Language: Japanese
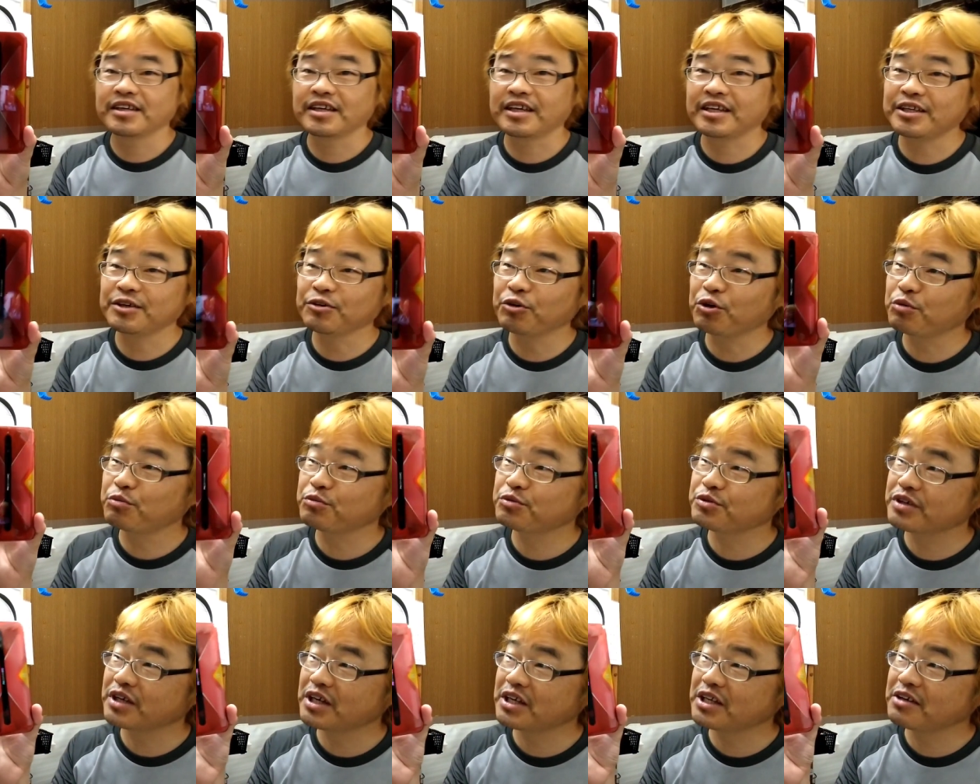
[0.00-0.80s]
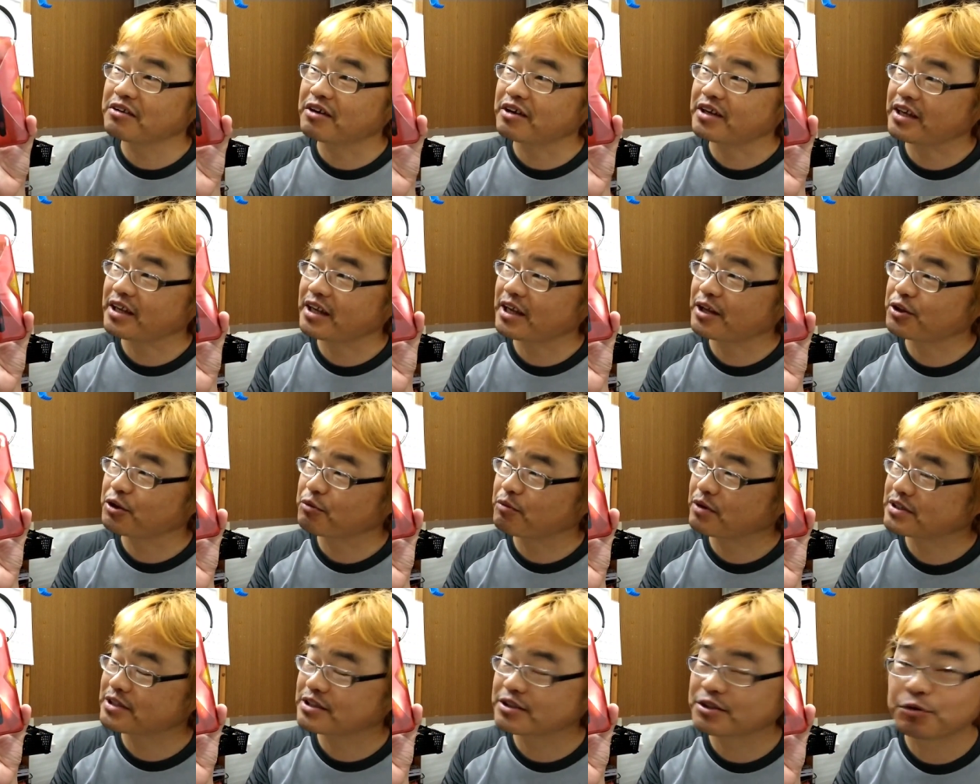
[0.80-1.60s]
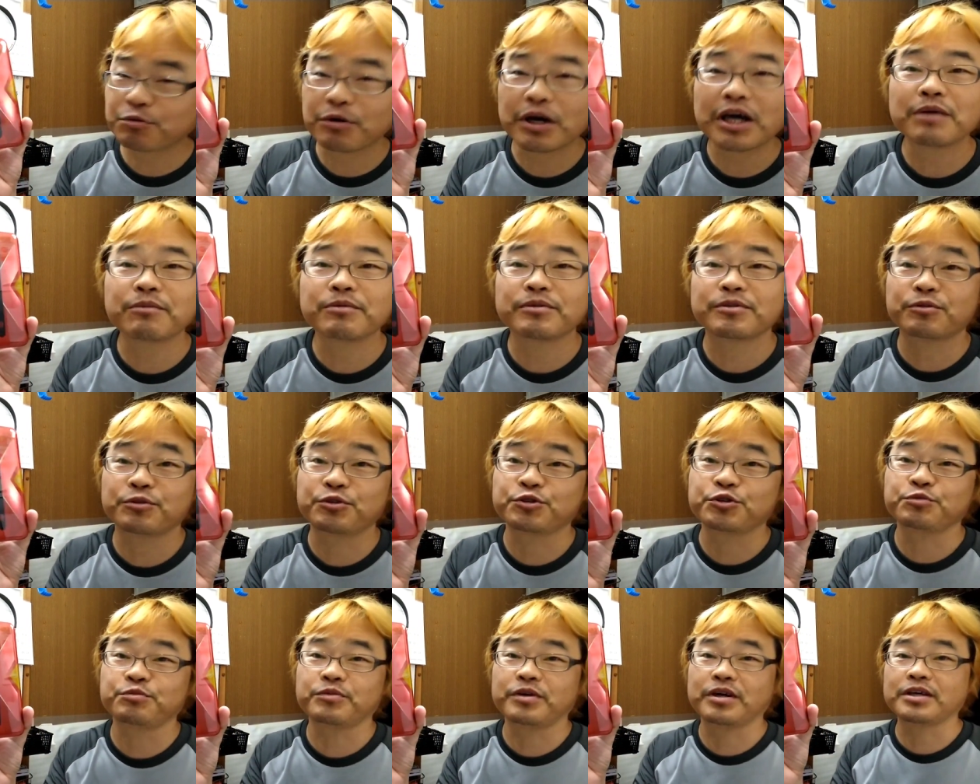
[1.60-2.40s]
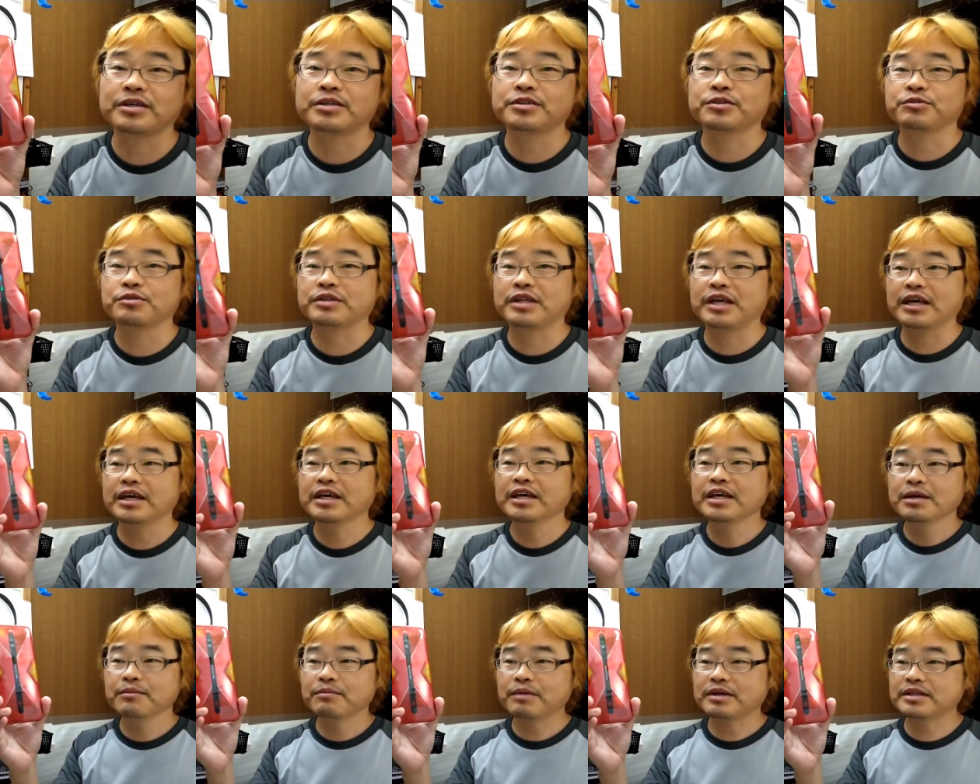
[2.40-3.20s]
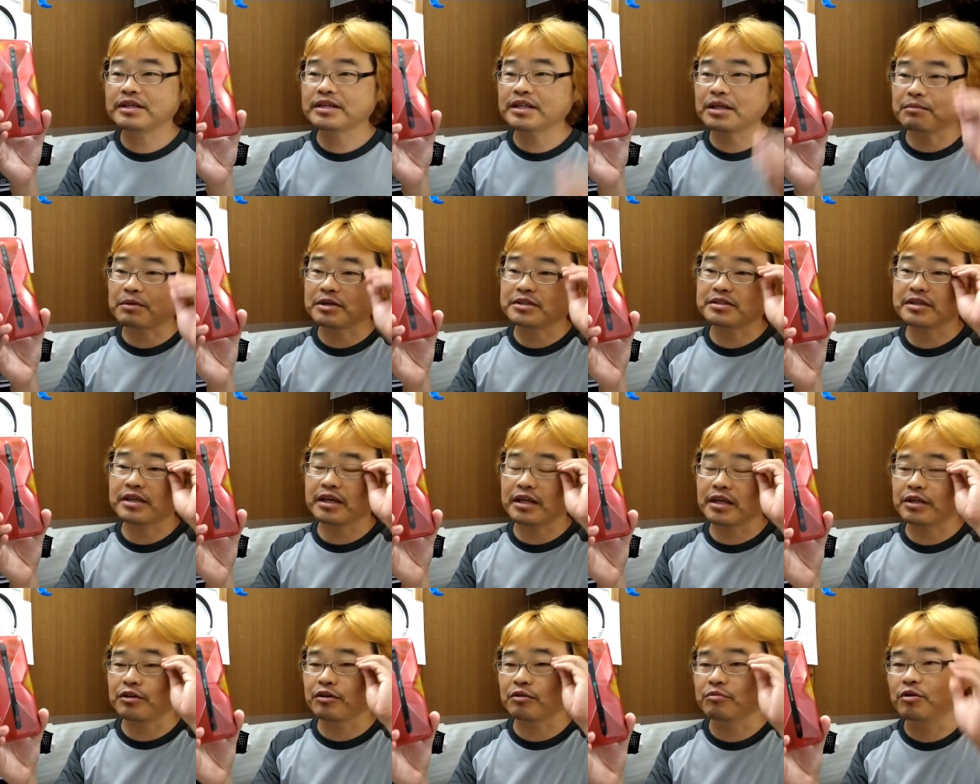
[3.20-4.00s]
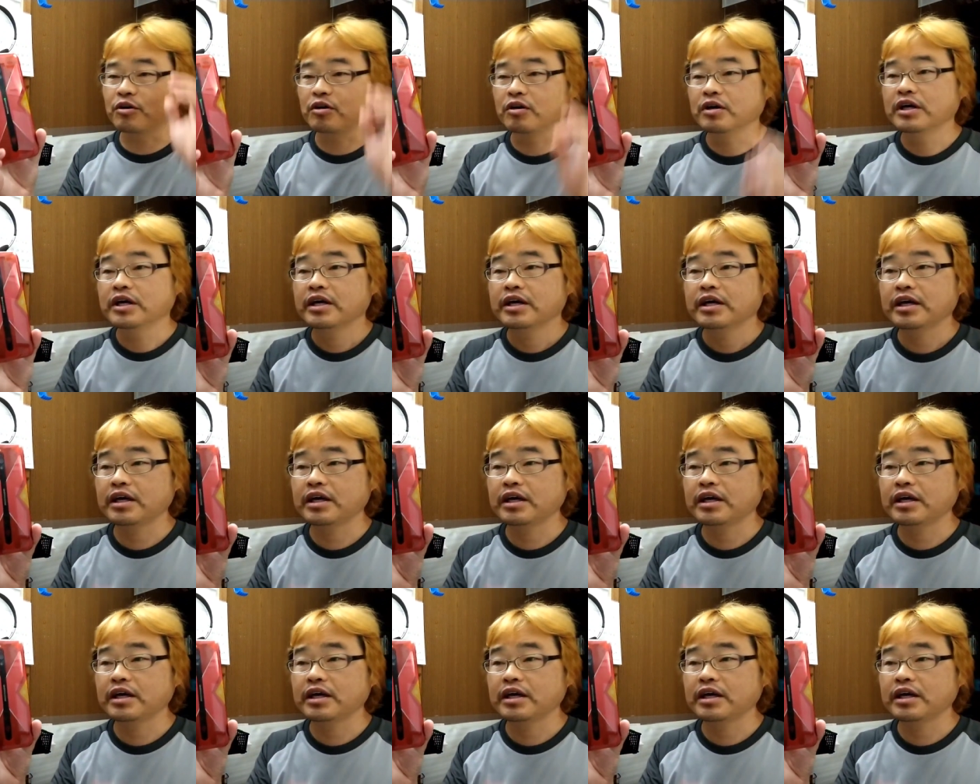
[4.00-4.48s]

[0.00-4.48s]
え日本向けにはね、レッドマジック5という名称で出てますけれども、